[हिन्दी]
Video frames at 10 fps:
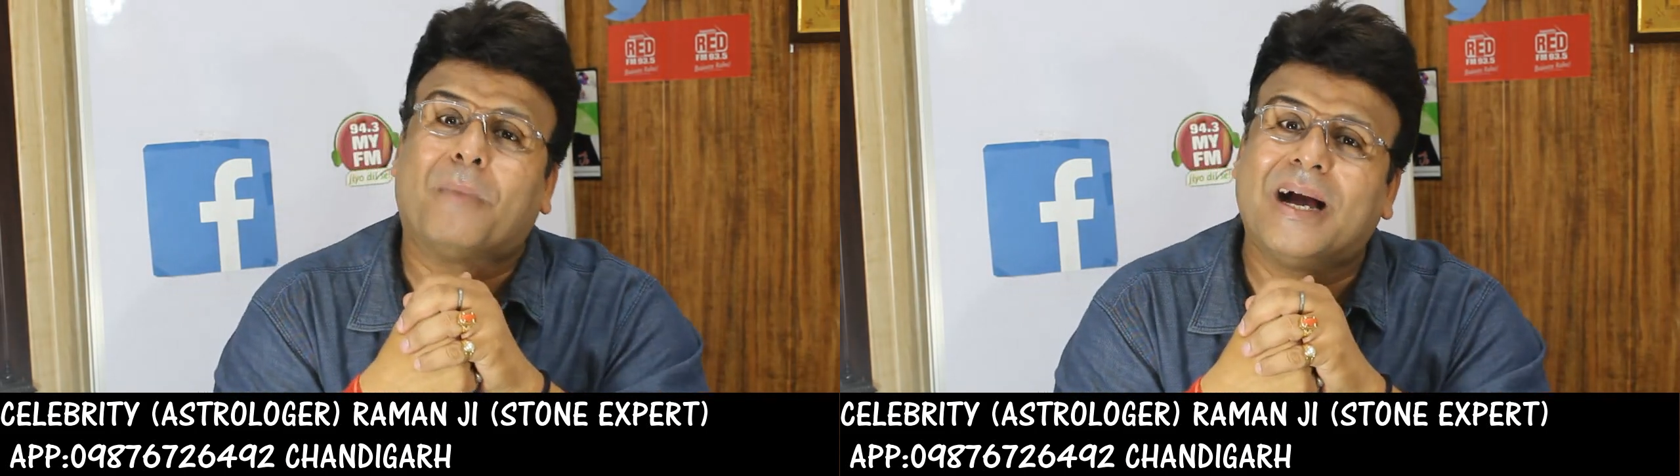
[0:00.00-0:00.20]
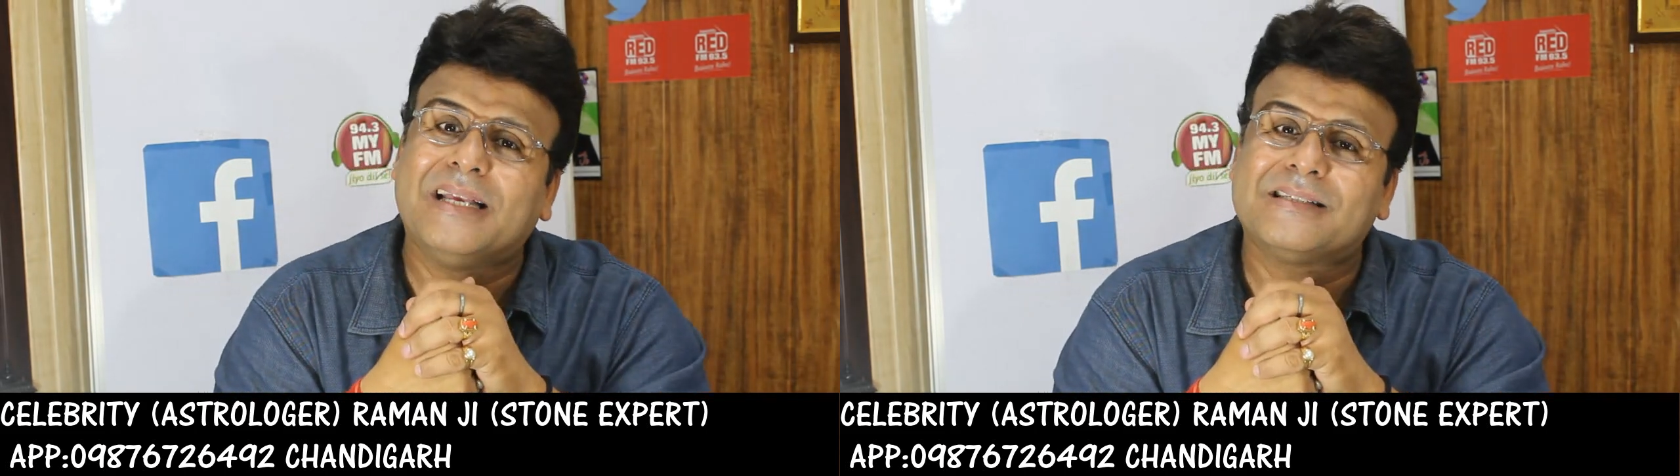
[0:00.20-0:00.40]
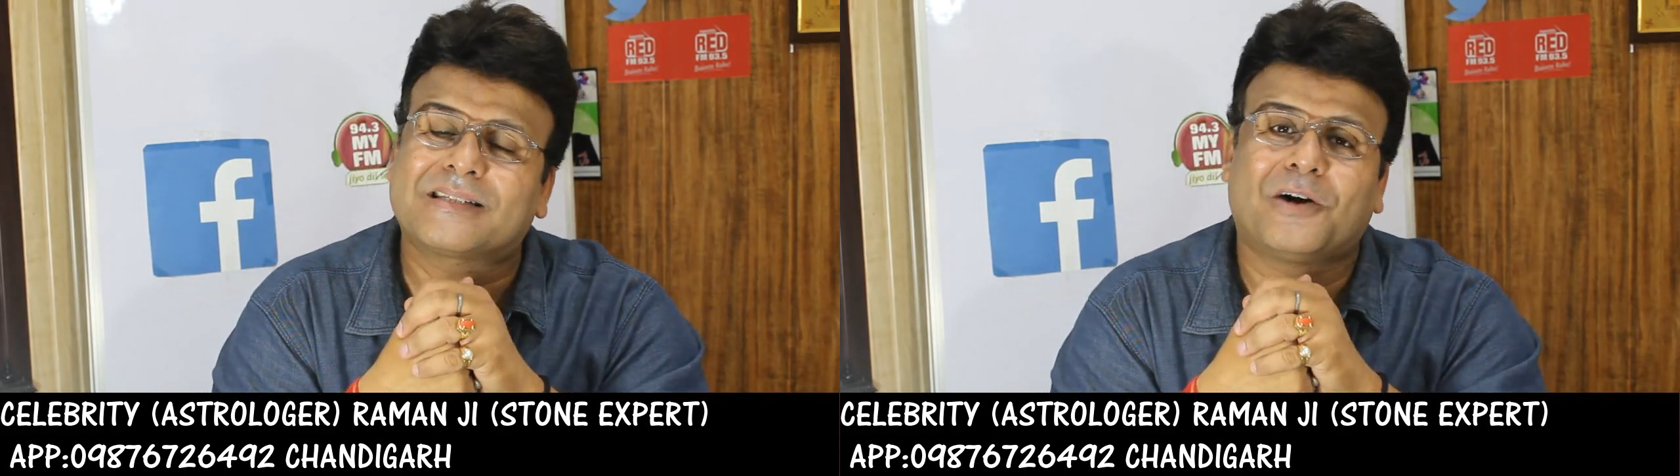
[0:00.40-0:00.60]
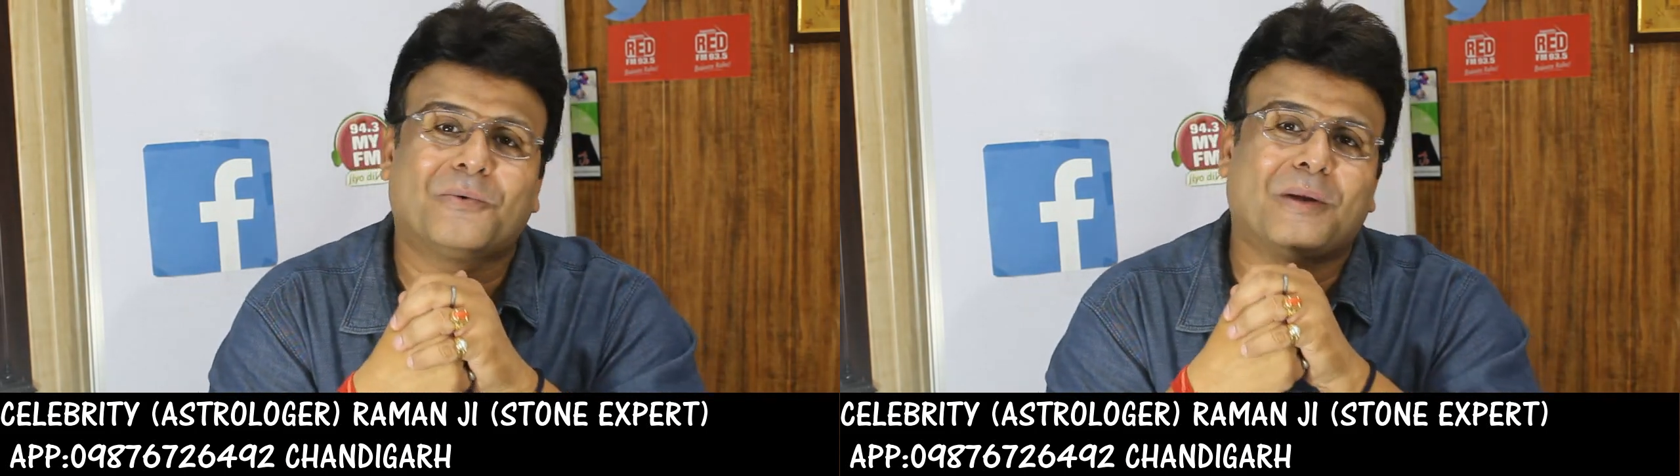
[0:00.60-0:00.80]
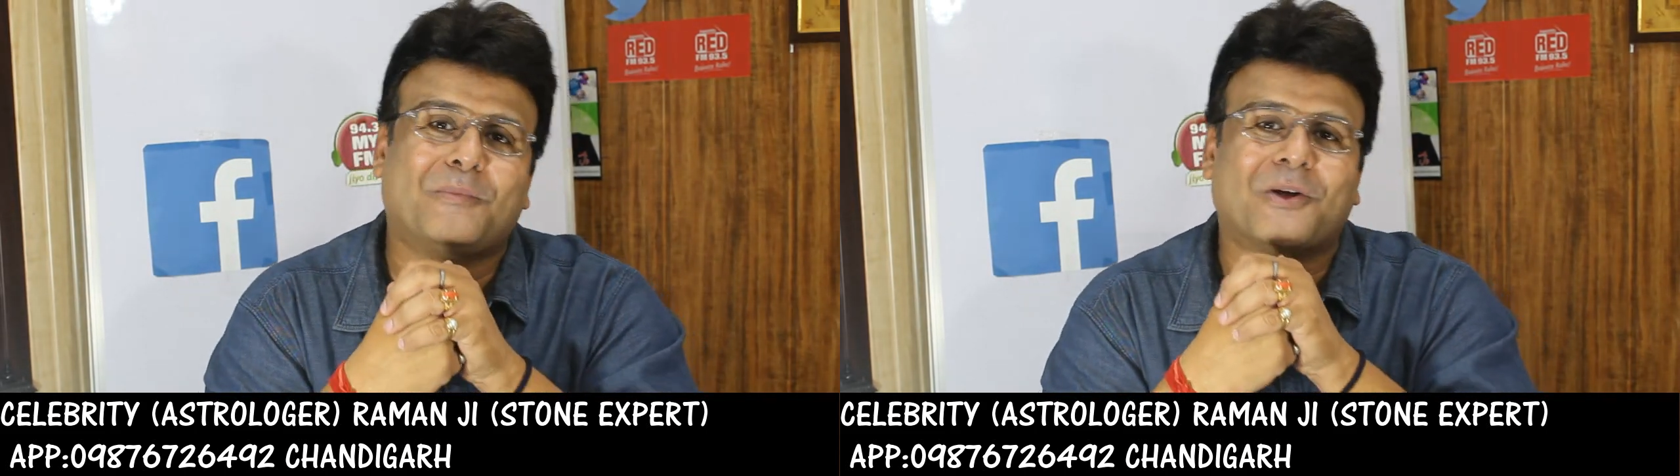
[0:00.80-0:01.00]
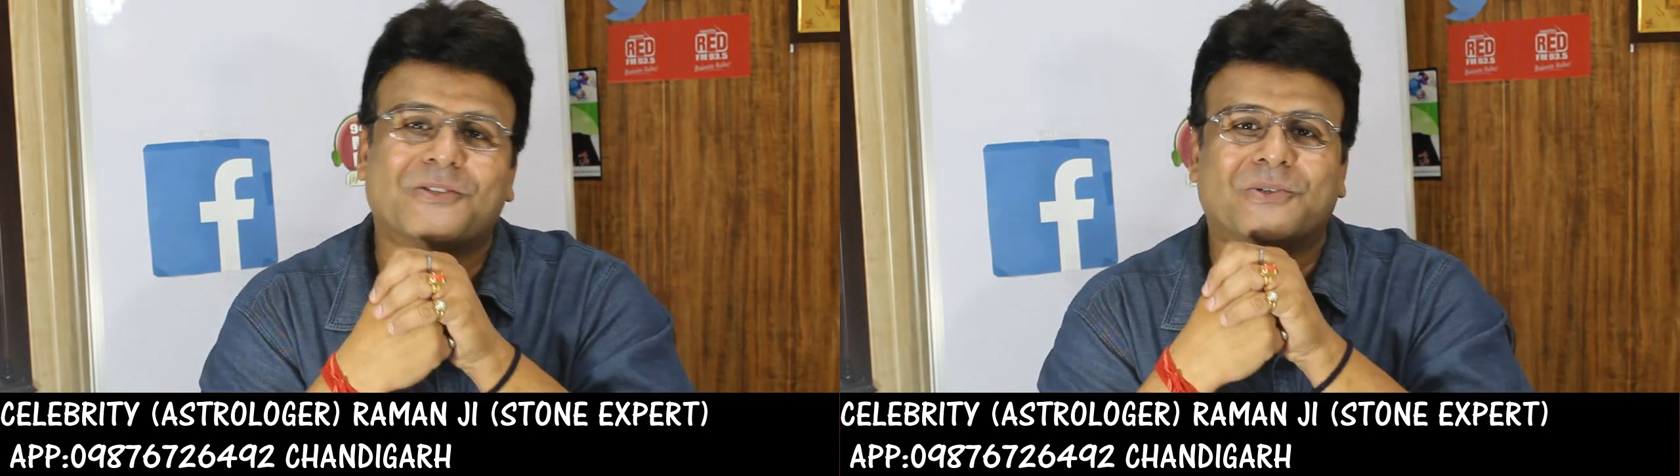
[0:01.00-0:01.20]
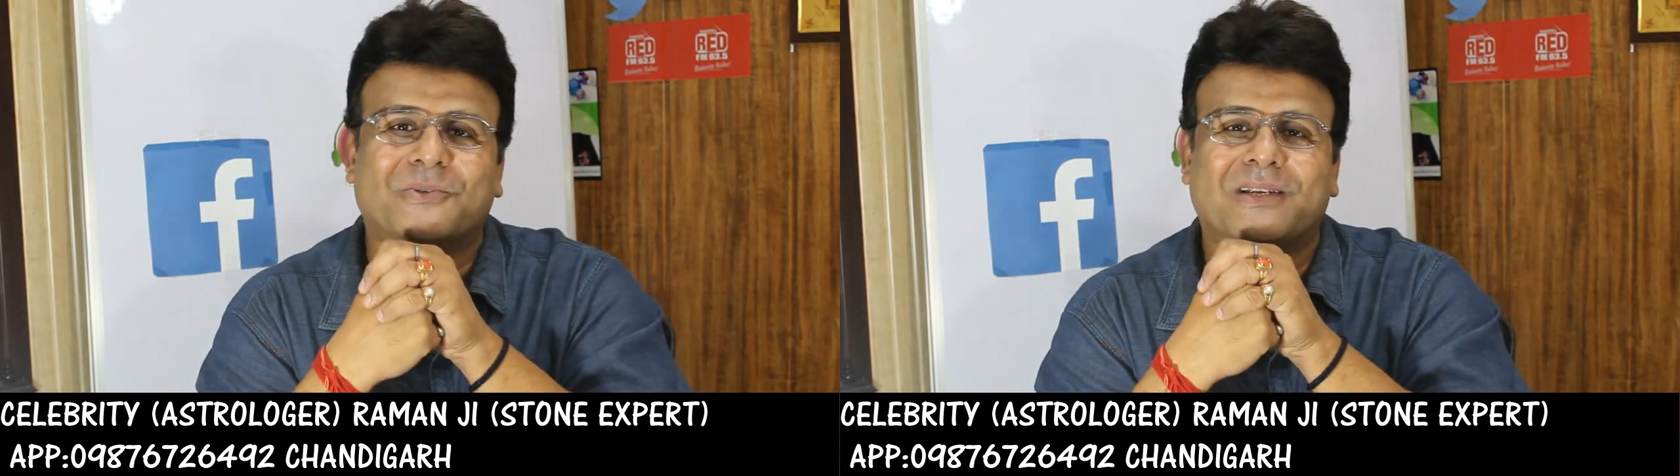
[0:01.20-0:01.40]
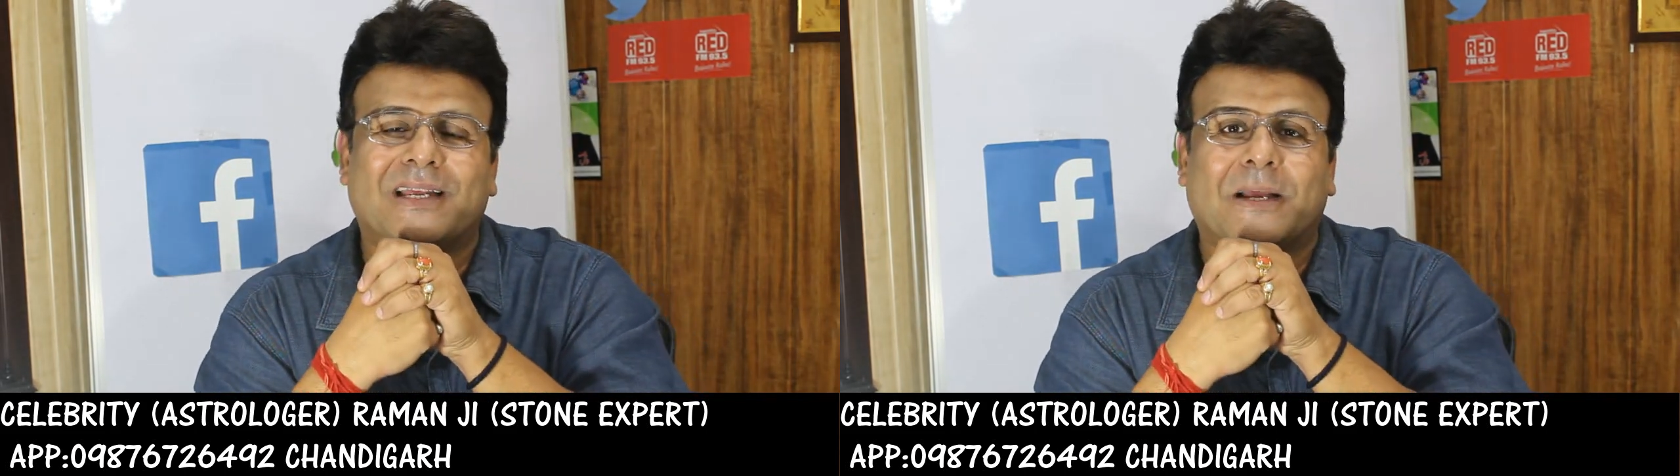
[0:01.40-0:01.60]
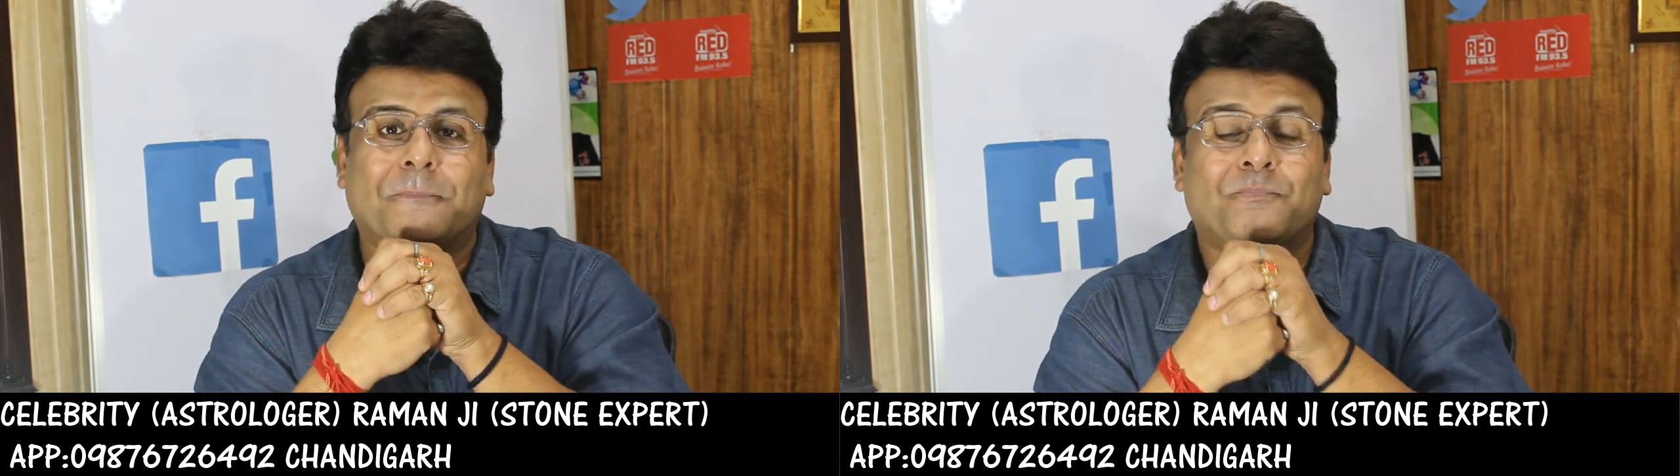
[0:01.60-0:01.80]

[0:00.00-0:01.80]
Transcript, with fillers: माइंस का होना बहुत जरूरी है